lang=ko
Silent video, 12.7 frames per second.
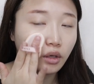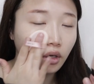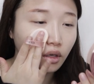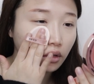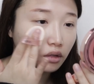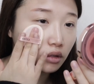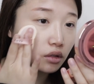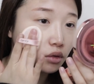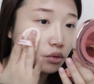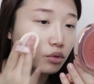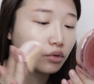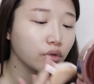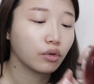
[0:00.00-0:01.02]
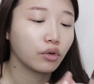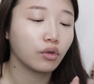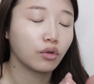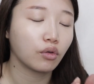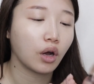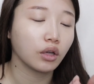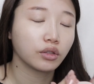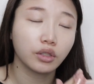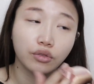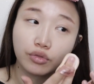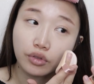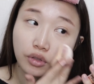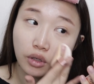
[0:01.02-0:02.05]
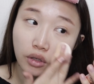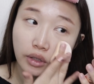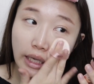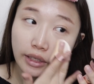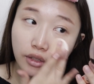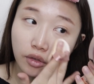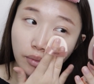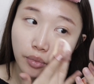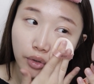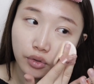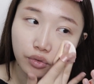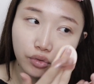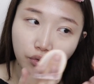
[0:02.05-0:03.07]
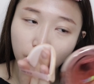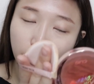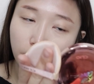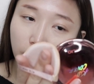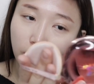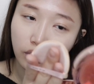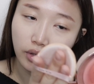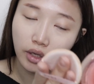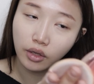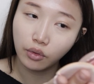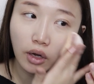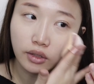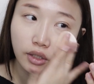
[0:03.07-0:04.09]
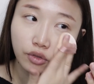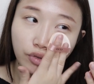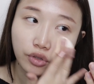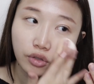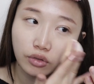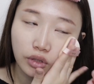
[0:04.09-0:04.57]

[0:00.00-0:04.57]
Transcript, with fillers: 제가 클리오 요 광채 쿠션 예전 버전도 썼었는데 광채 쿠션